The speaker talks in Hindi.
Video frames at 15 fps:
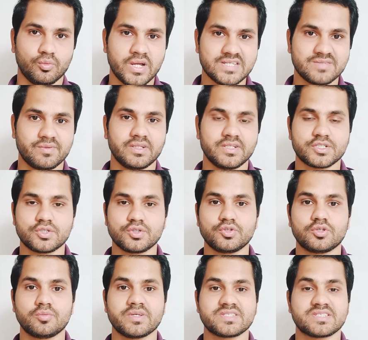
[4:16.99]
वाइसबैन इंस्टीट्यूट
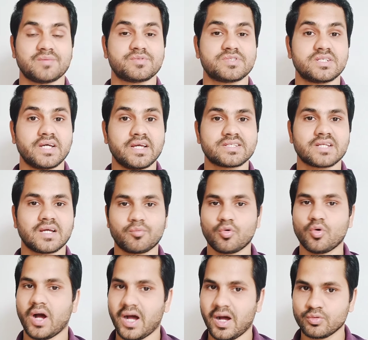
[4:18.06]
में सब्सिडाइज आपको
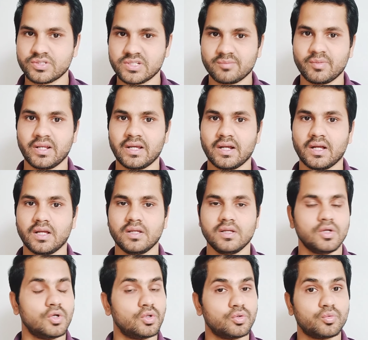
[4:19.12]
हाउसिंग मिलेगा
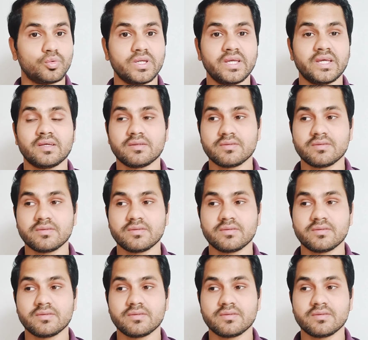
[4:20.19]
तो ये